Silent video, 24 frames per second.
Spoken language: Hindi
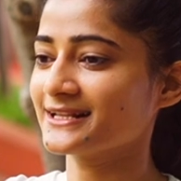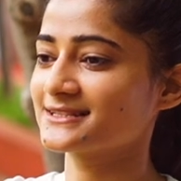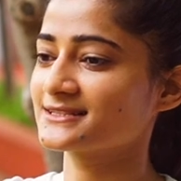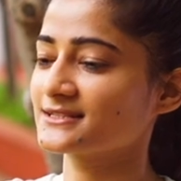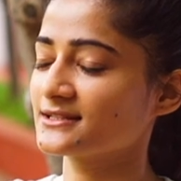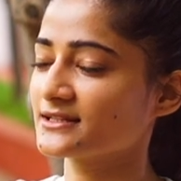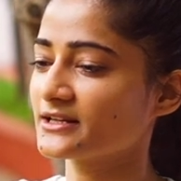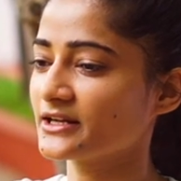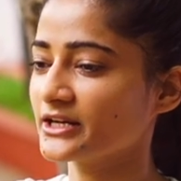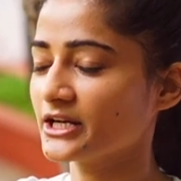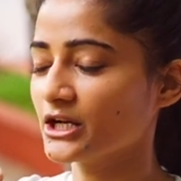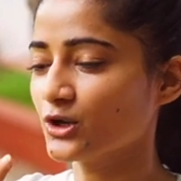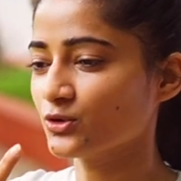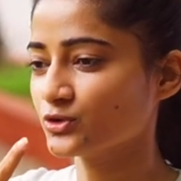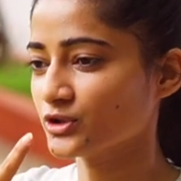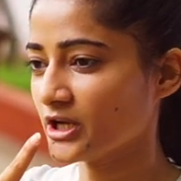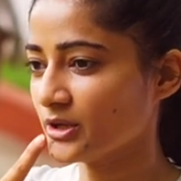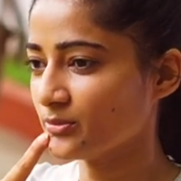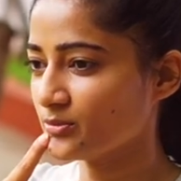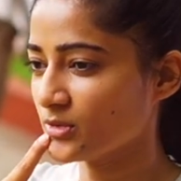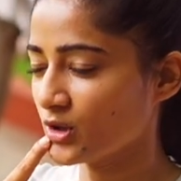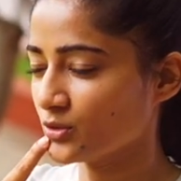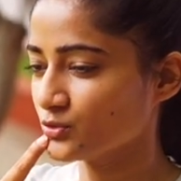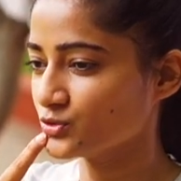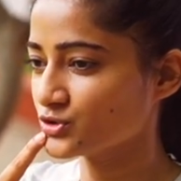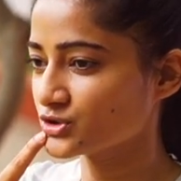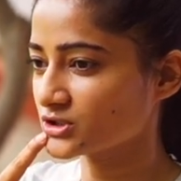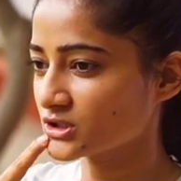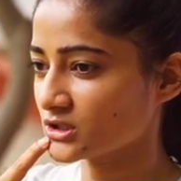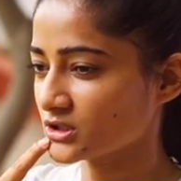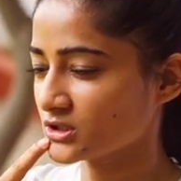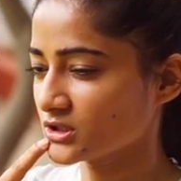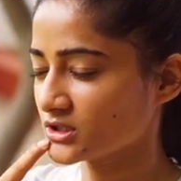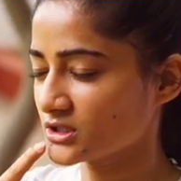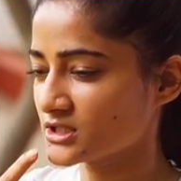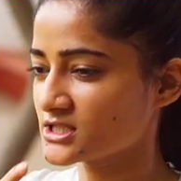एक्सेल करना होता है माउथ
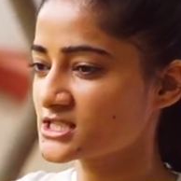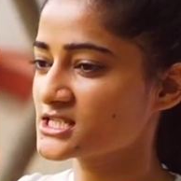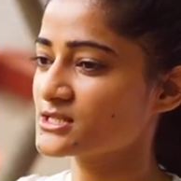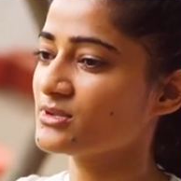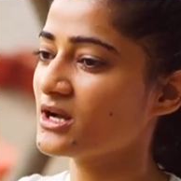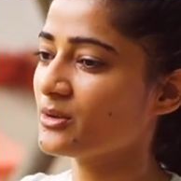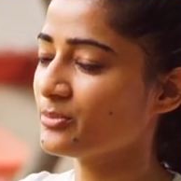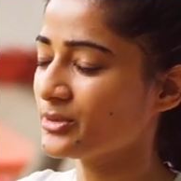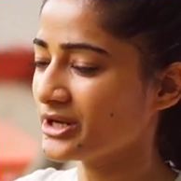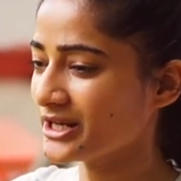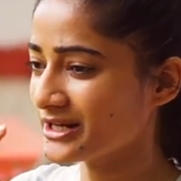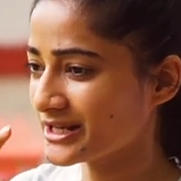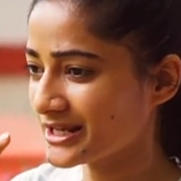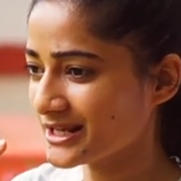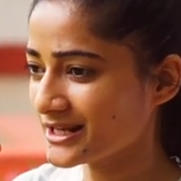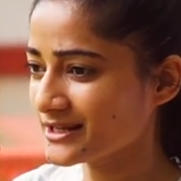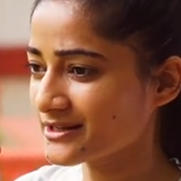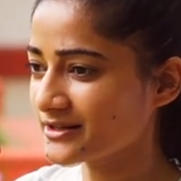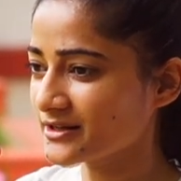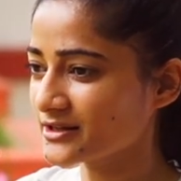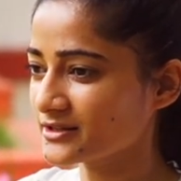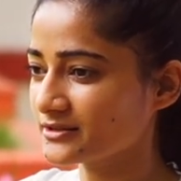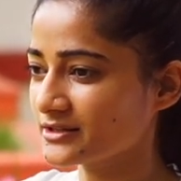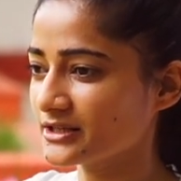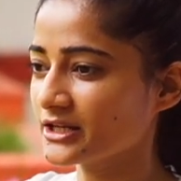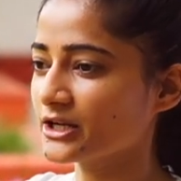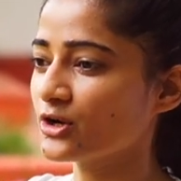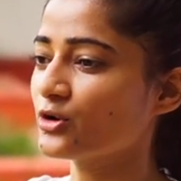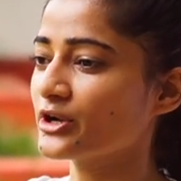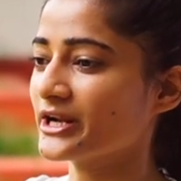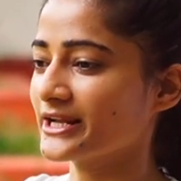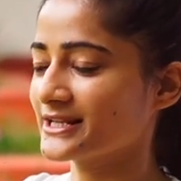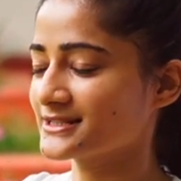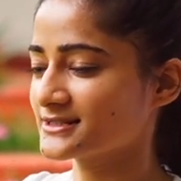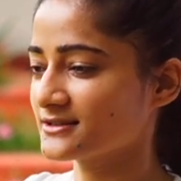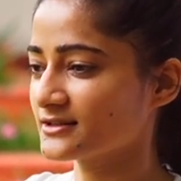से जब आप इनहेल करते हैं
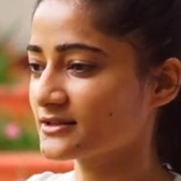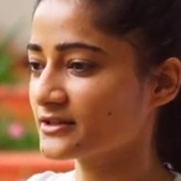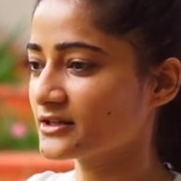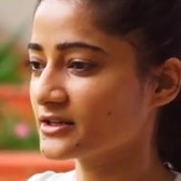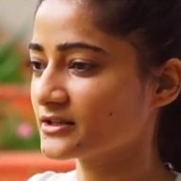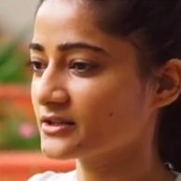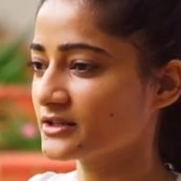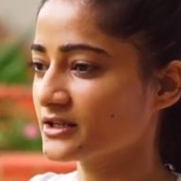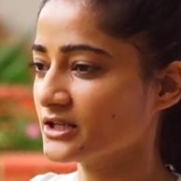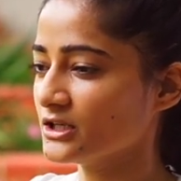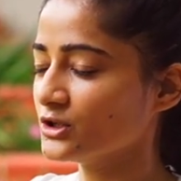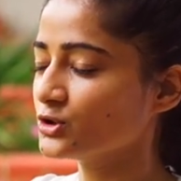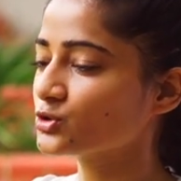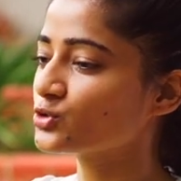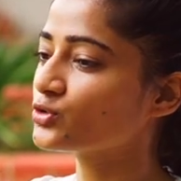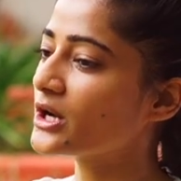और एक्सेल करते हैं